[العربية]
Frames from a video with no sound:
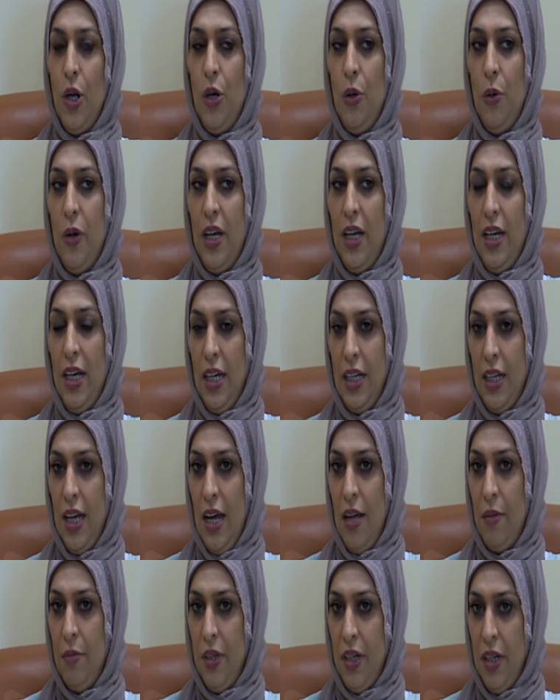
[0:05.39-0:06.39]
هو
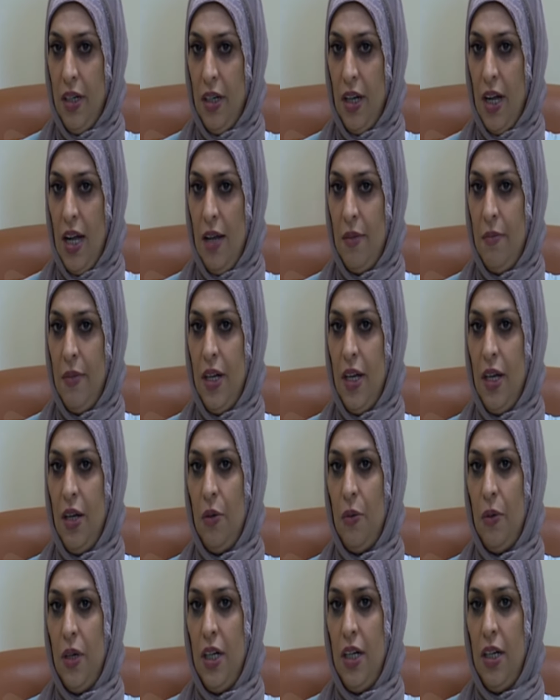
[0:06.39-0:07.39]
إحكام الرقابة
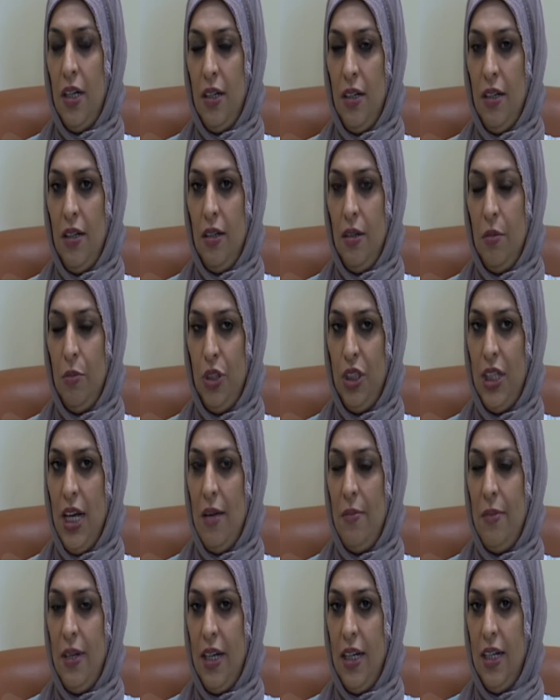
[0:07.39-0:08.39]

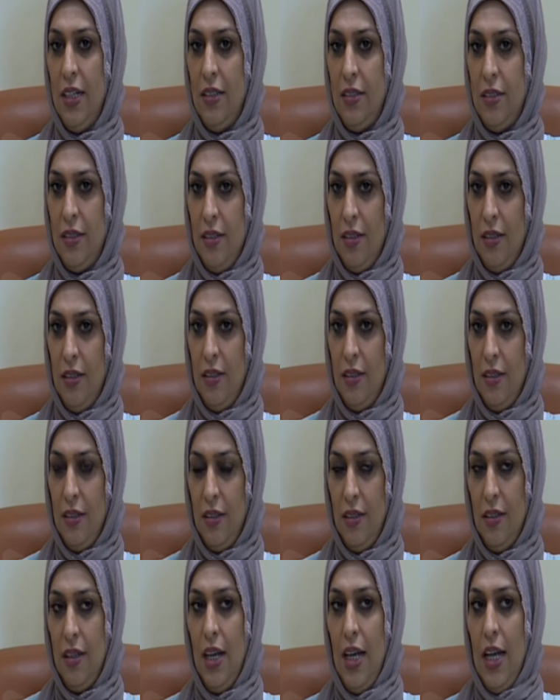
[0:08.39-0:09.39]
ومتابعة
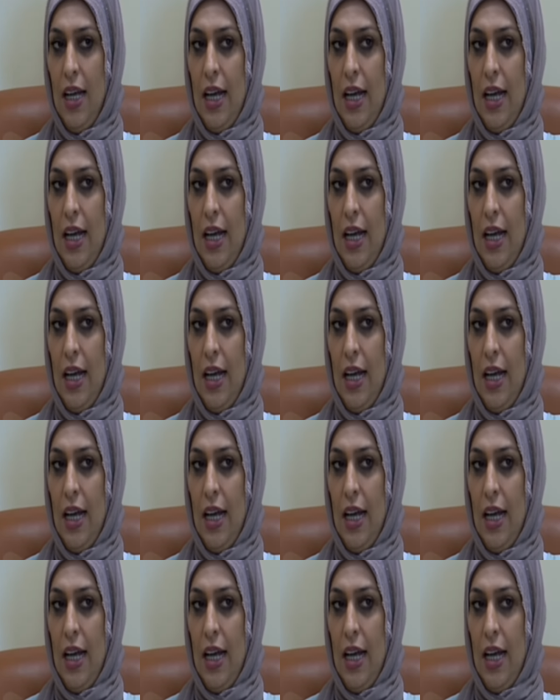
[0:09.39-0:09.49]
آه،